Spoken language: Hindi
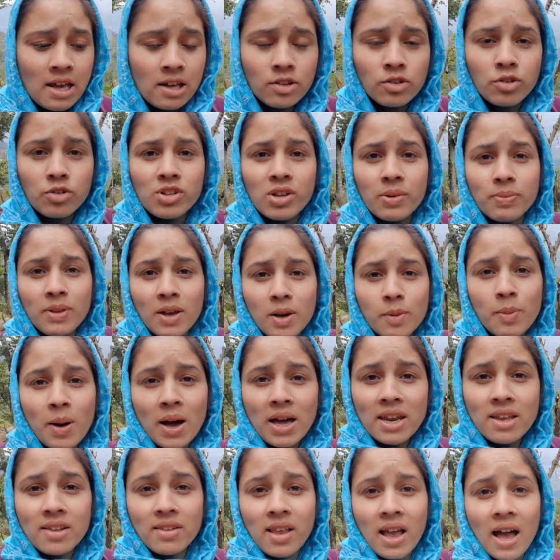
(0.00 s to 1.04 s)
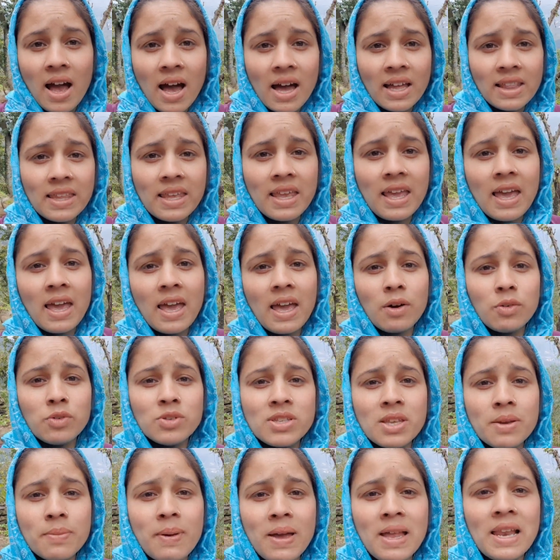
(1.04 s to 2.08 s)
तो जब तक बारिश यहाँ आती है
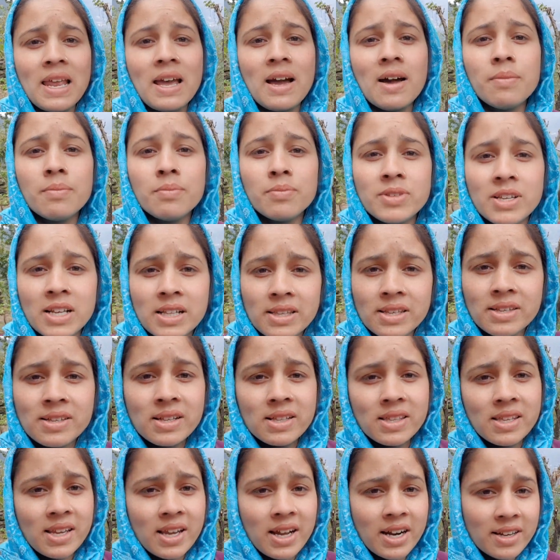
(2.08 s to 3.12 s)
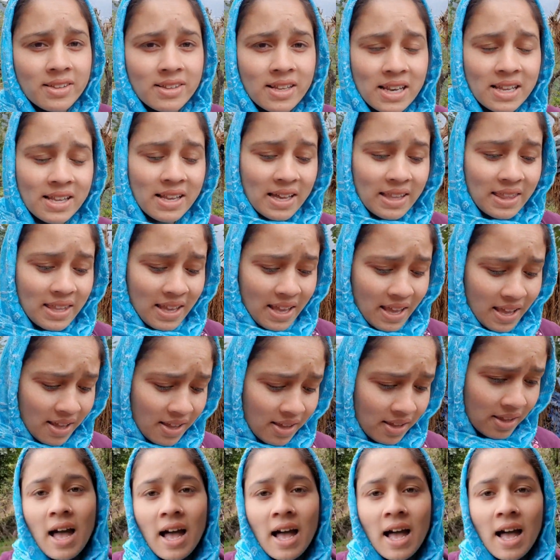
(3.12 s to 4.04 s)
उससे पहले हम जल्दी जल्दी घर चले जाते हैं